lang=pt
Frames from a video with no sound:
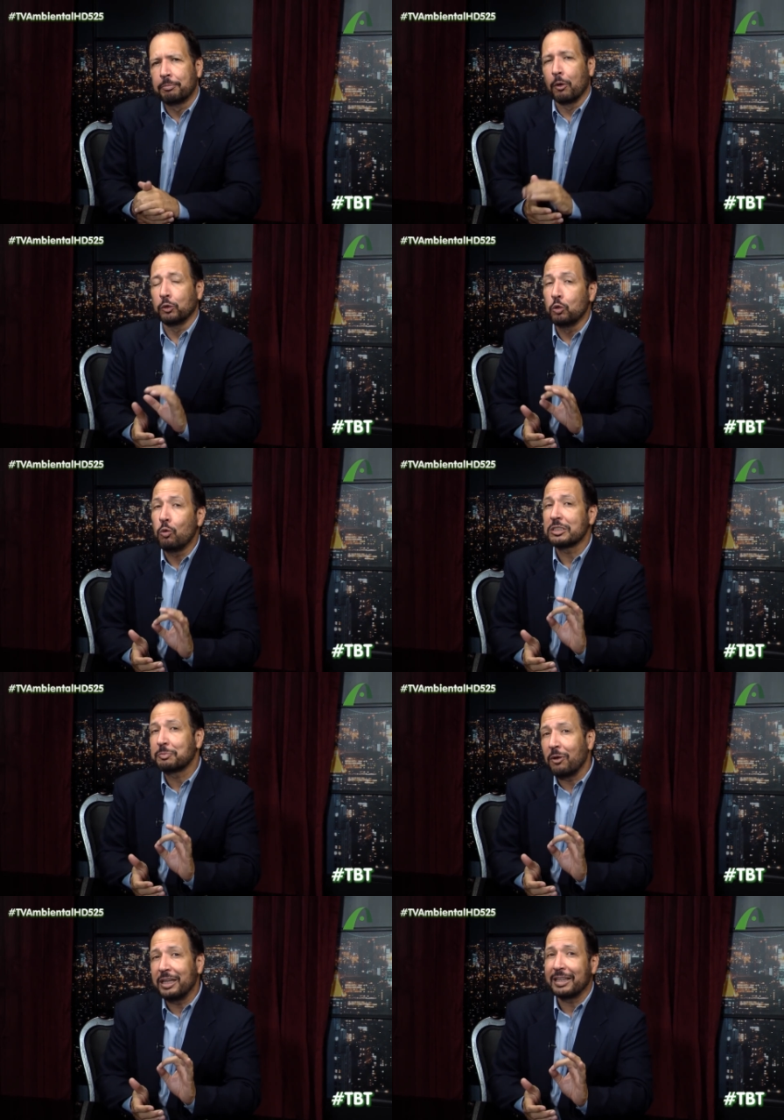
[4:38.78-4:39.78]
Por duas
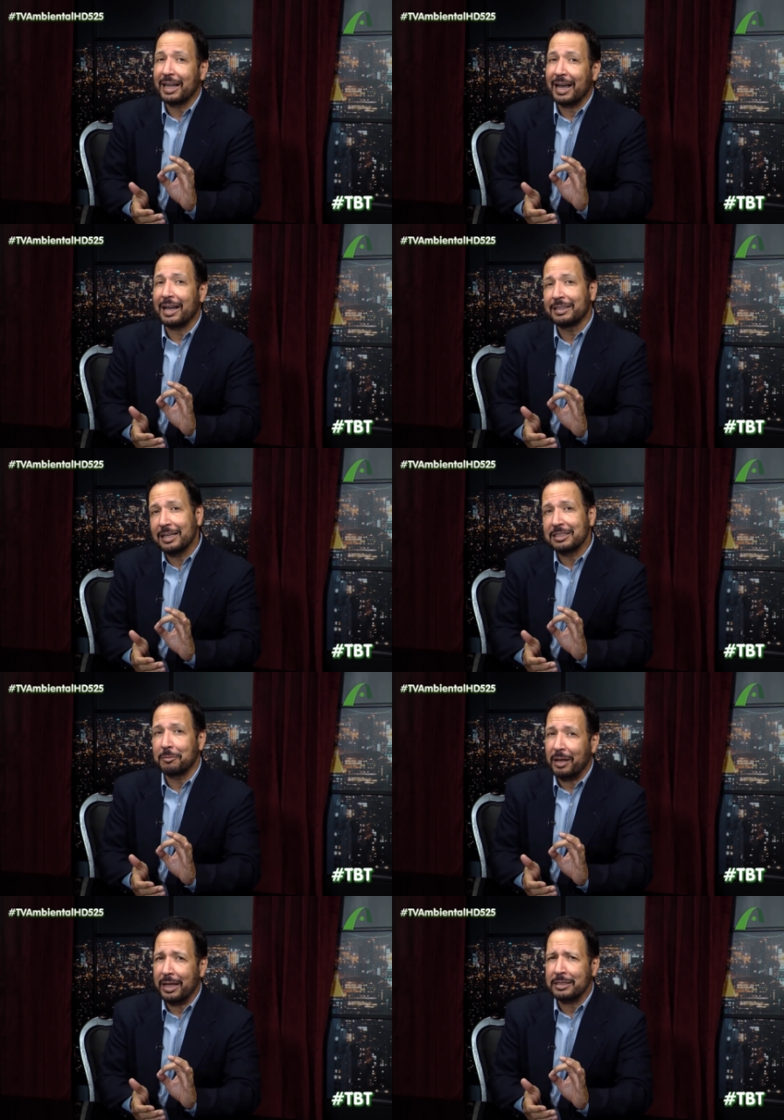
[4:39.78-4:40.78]
polegadas a
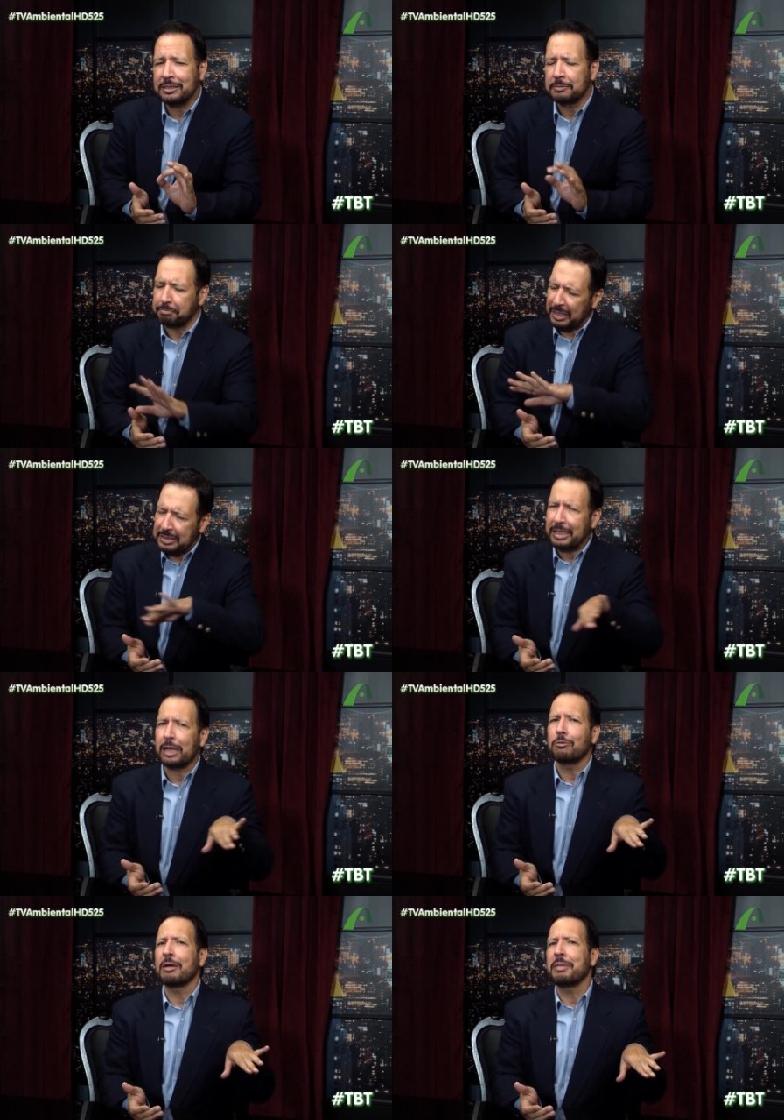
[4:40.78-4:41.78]
mais,
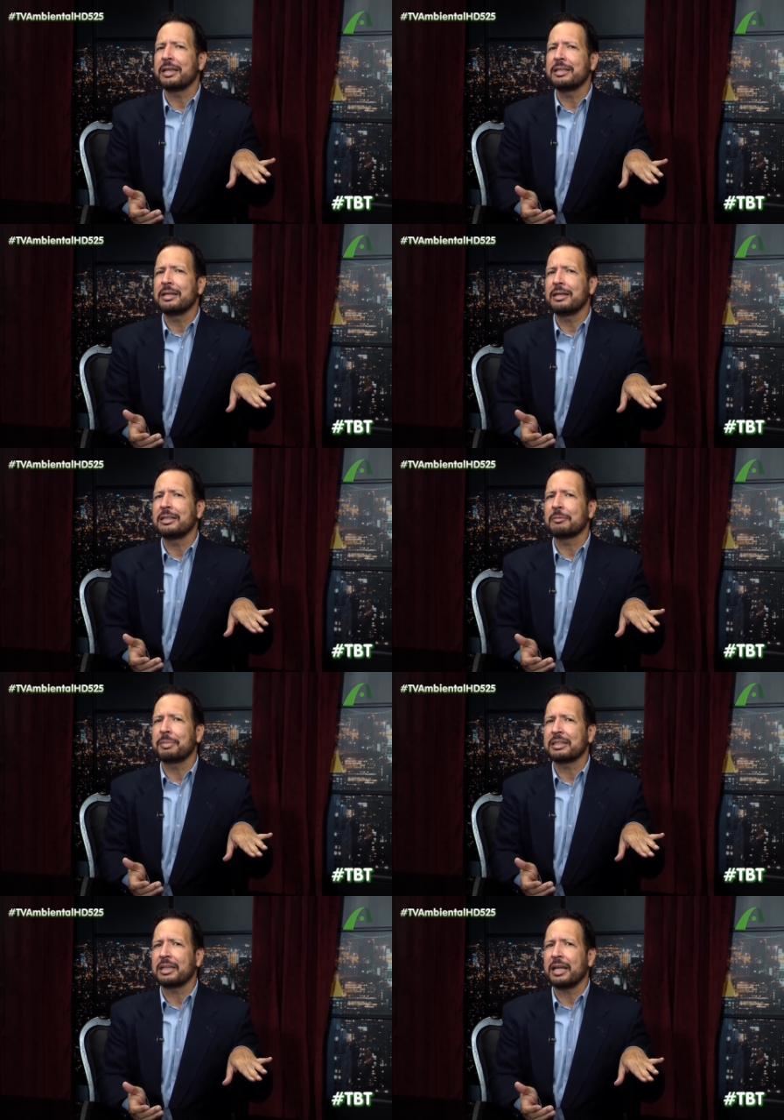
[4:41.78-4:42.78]
passaram a baiana
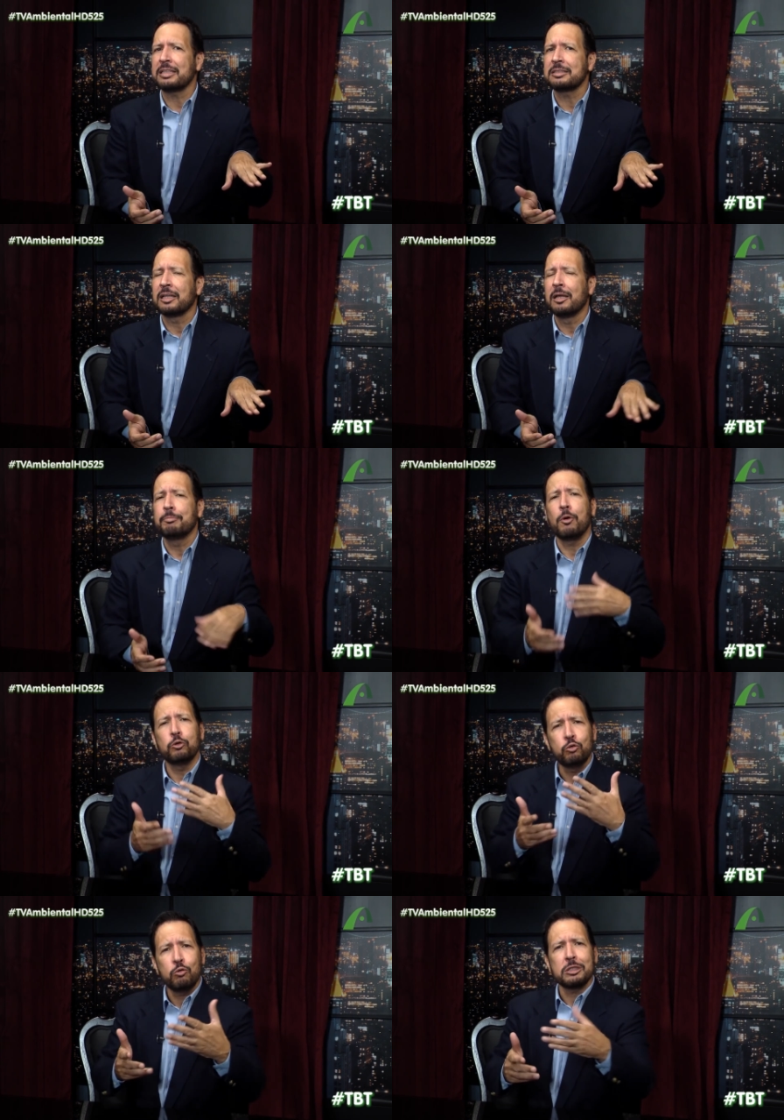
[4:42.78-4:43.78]
para trás, por
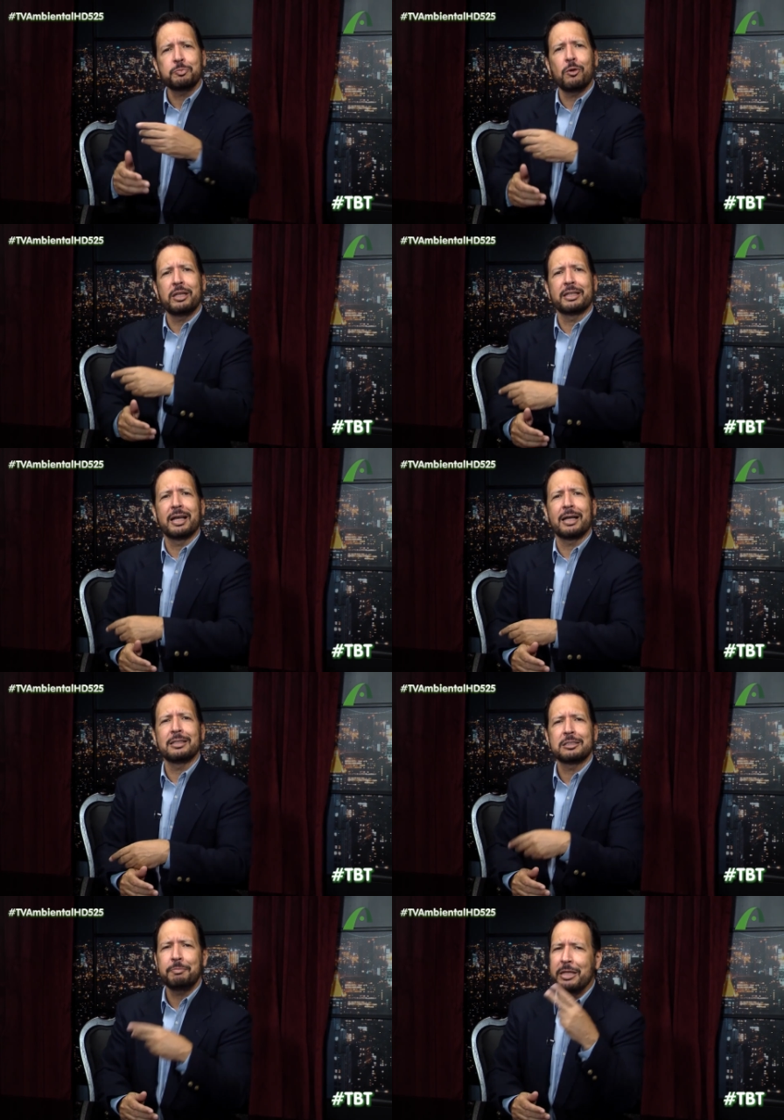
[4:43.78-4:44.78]
duas
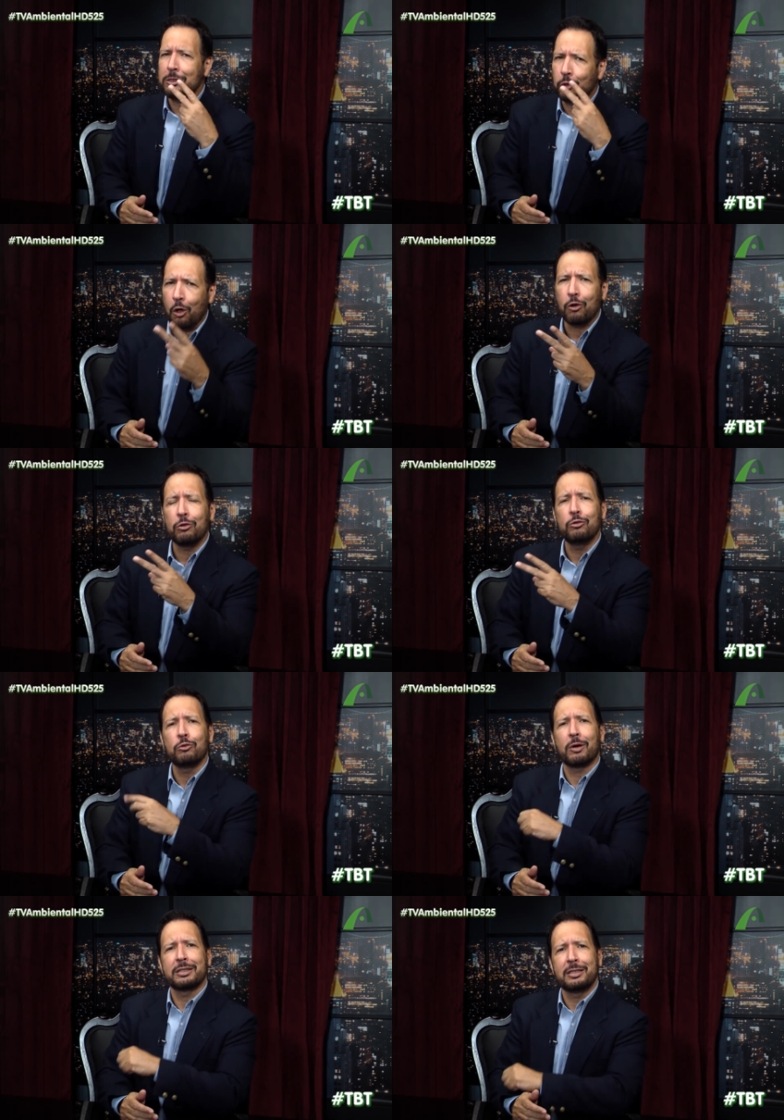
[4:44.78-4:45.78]
polegadas, bem logo no
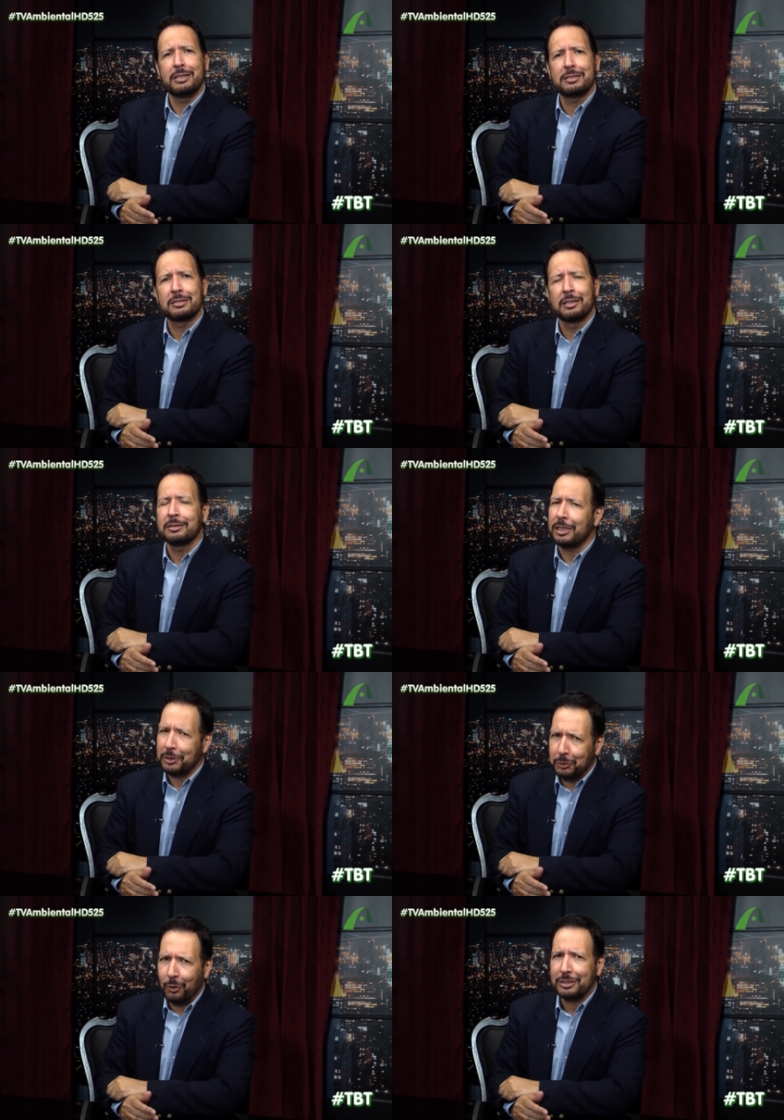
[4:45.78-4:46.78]
quadris.
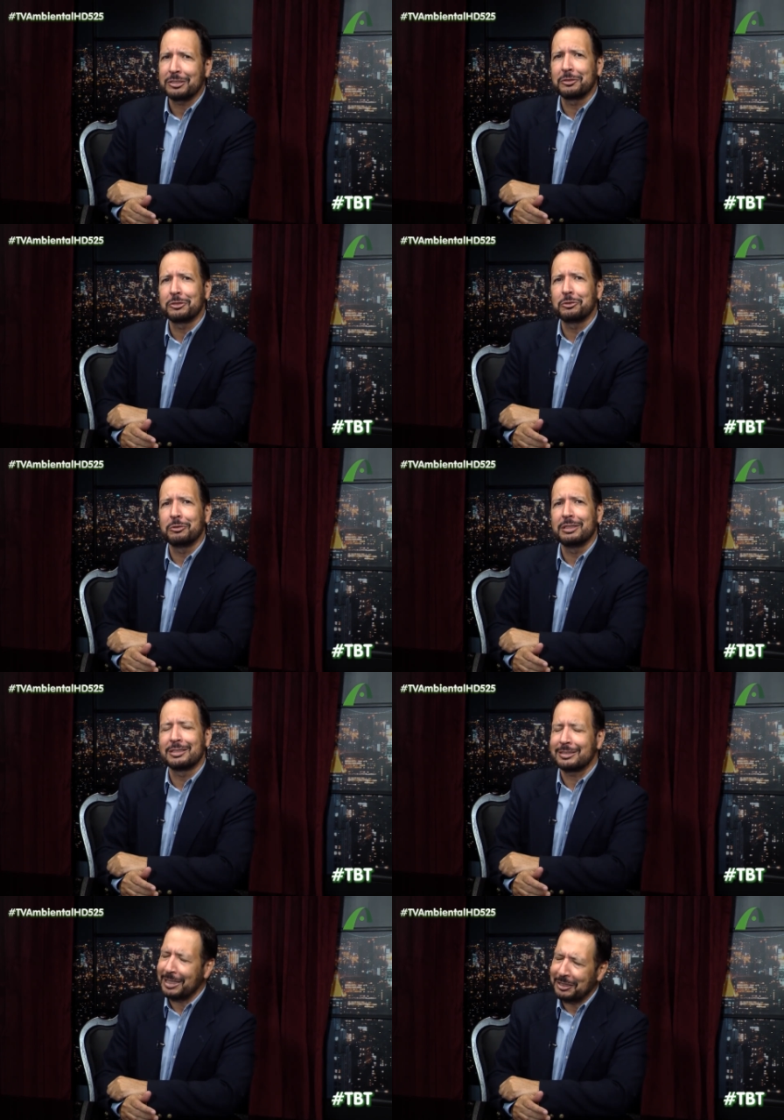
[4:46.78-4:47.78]
Tem dó, seu
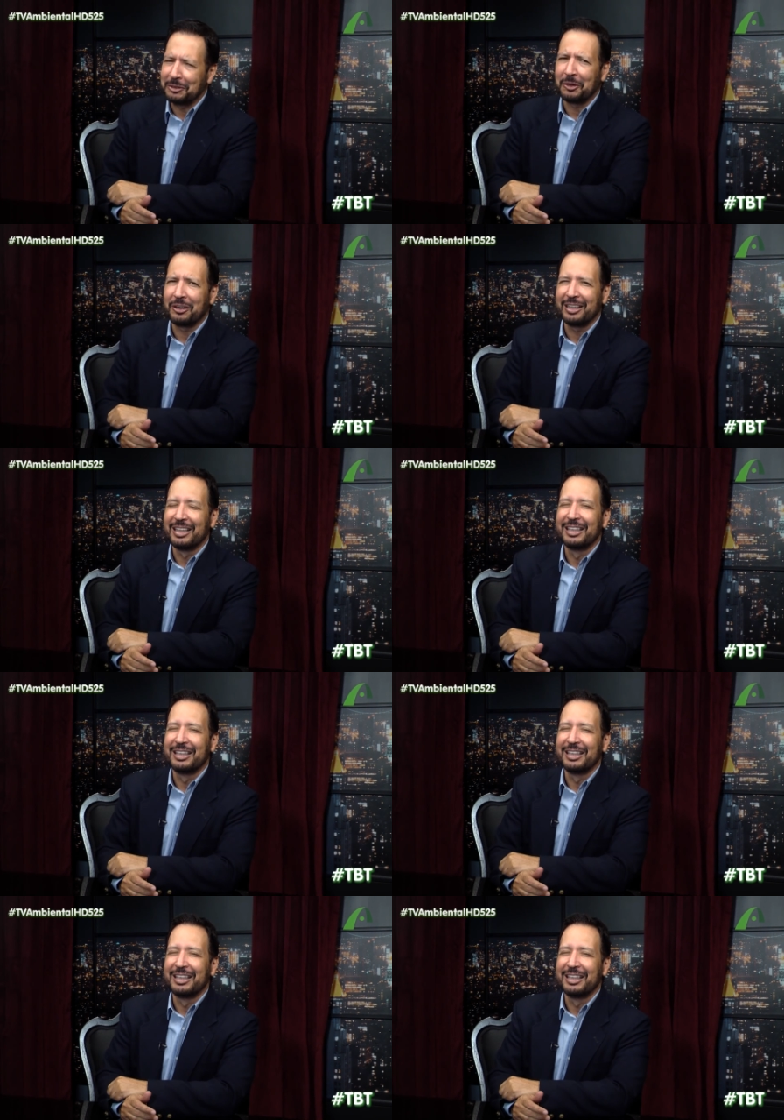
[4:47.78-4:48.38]
juiz, tem dó.